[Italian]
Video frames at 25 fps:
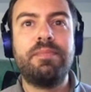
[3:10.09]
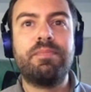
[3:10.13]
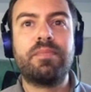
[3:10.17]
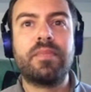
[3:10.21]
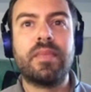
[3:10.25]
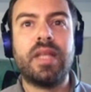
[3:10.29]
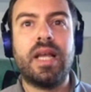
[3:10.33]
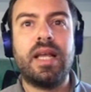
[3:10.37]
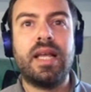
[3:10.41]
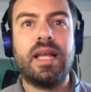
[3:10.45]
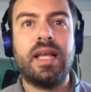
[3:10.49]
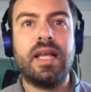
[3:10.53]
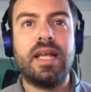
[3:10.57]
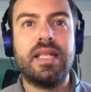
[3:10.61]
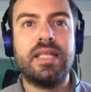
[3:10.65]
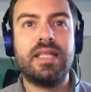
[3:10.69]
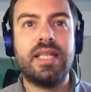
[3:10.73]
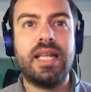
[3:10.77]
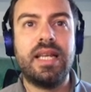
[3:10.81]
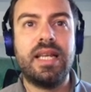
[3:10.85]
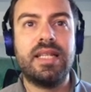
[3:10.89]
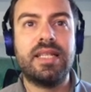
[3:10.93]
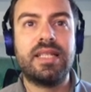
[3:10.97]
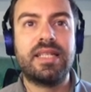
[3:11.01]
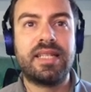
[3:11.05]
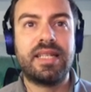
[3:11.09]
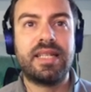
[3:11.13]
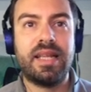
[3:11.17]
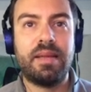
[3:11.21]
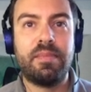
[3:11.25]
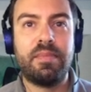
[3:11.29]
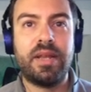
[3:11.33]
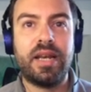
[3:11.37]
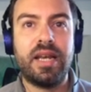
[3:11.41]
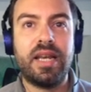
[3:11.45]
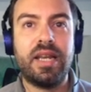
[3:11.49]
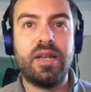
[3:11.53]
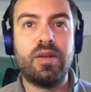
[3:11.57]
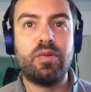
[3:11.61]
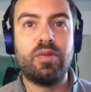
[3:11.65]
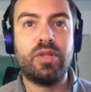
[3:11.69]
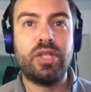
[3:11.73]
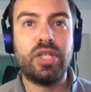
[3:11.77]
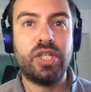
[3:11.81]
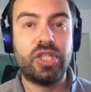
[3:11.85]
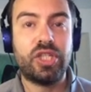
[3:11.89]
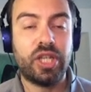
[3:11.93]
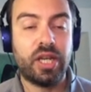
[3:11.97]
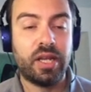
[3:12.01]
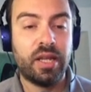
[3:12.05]
Mm, eh, Zelensky a Berlino
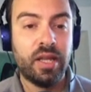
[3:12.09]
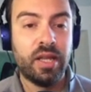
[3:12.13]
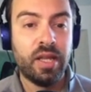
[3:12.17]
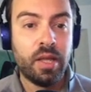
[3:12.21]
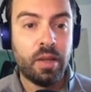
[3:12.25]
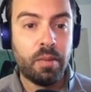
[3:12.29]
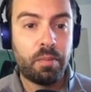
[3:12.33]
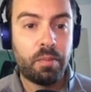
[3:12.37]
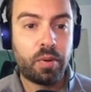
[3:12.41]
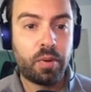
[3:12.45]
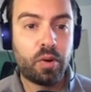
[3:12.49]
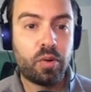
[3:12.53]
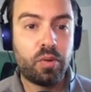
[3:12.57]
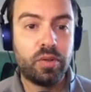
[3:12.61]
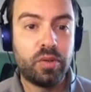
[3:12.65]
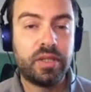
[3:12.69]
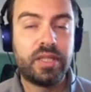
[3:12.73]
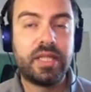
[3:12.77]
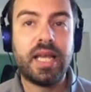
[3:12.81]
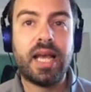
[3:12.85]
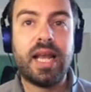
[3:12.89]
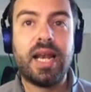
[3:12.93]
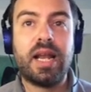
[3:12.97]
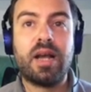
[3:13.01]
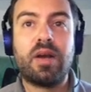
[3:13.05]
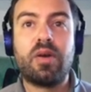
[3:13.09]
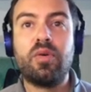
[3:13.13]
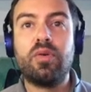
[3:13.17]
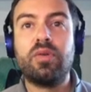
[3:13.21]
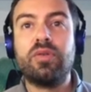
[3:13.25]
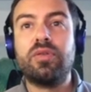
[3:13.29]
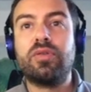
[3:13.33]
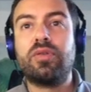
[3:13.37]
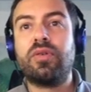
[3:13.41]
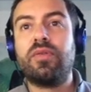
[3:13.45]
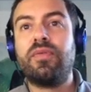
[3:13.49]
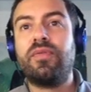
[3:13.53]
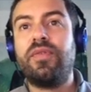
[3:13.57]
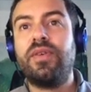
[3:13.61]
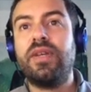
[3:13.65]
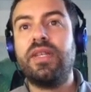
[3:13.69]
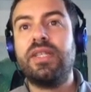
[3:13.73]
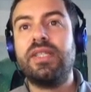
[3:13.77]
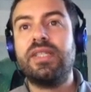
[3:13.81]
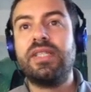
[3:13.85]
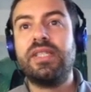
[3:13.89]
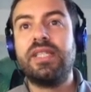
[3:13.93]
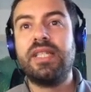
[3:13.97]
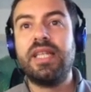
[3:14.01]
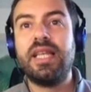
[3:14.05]
dice pronti alla
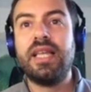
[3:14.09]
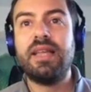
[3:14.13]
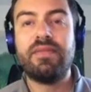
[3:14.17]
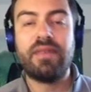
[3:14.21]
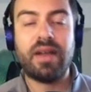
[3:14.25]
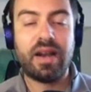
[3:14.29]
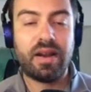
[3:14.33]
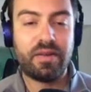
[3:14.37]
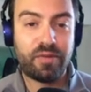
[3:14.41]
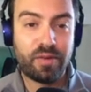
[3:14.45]
controffensiva,